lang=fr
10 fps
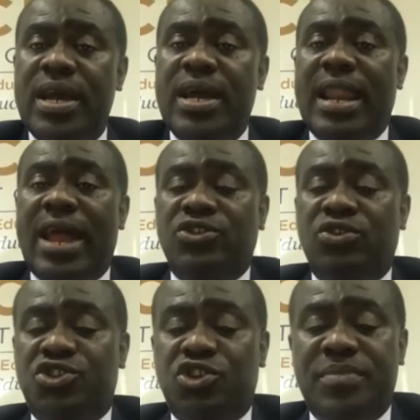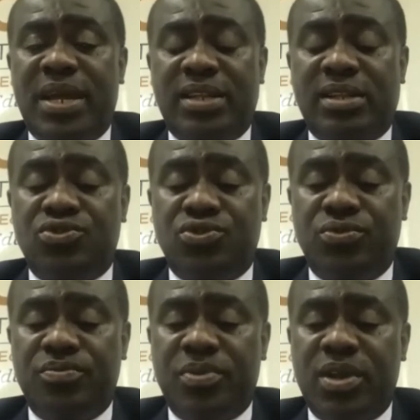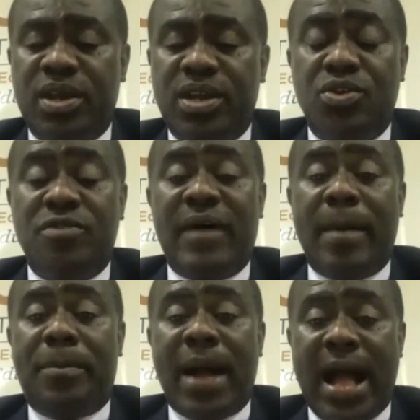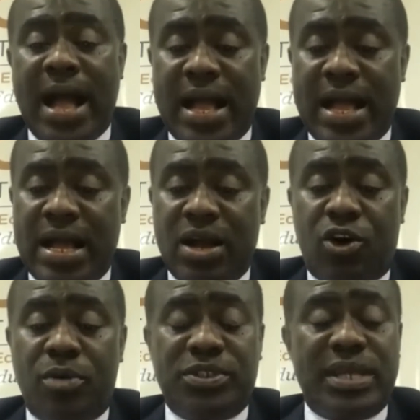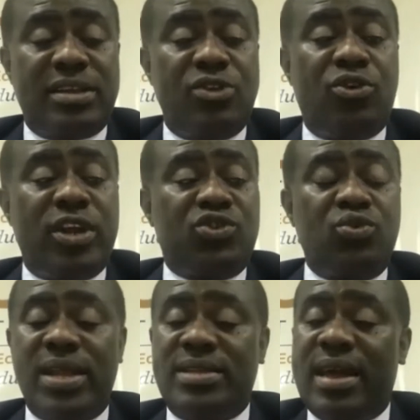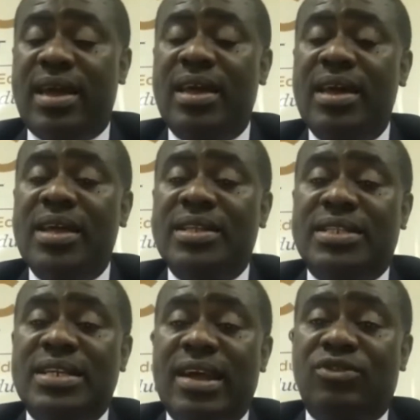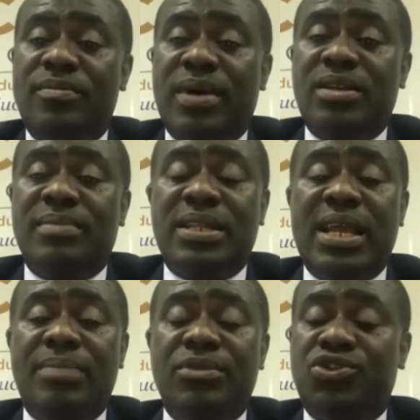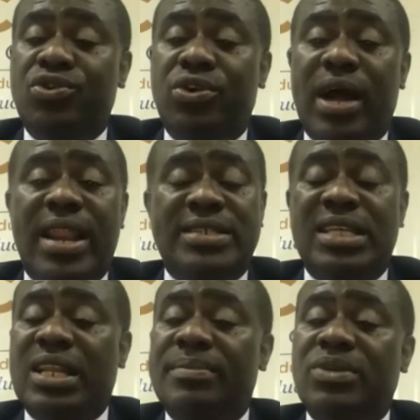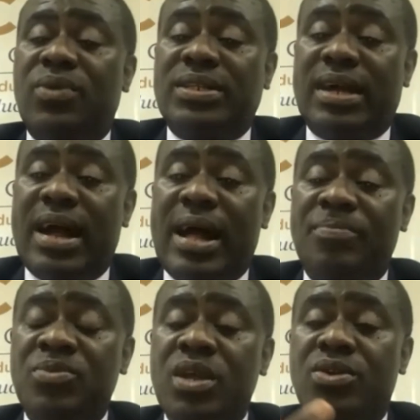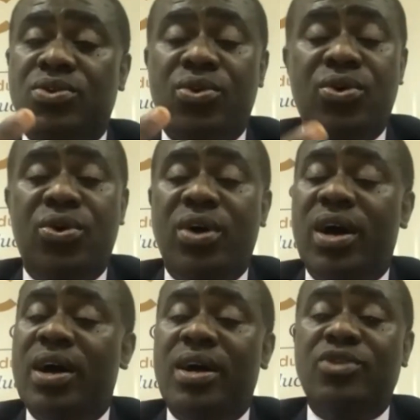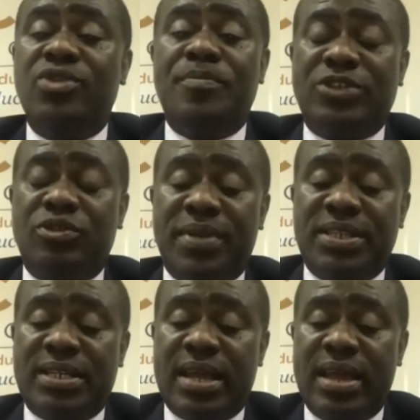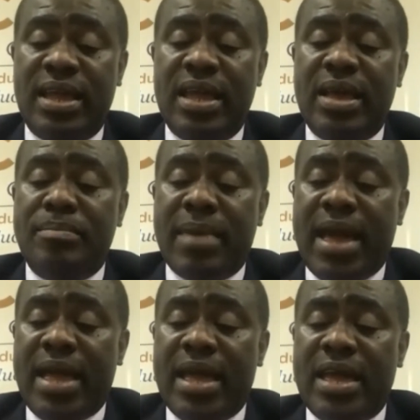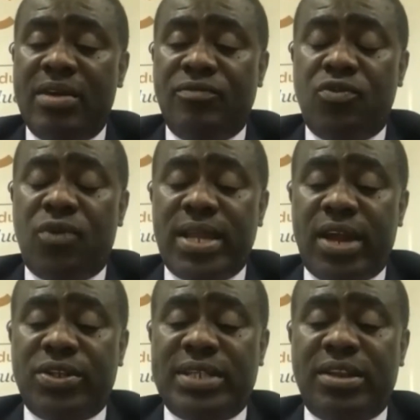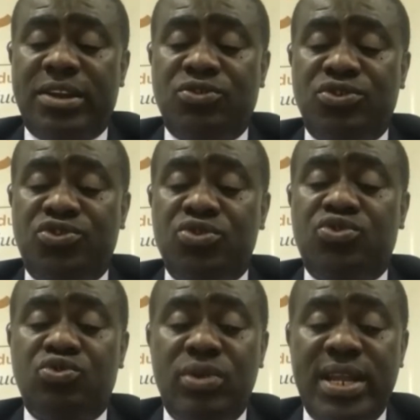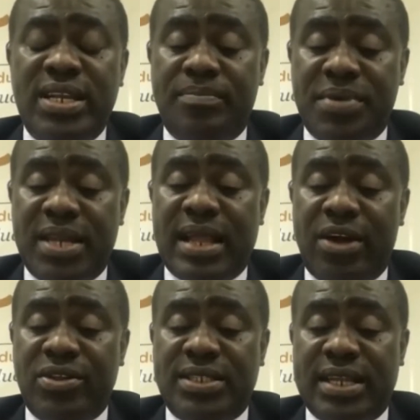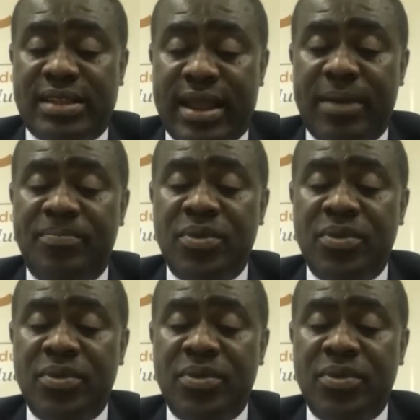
La résolution, bien entendu, ne va pas, comme certains l'auraient souhaité, directement demander à M. Alassane Raman Ouattara de euh, ne pas se présenter, mais vous voyez que cette résolution souligne bien dans un de ses traits,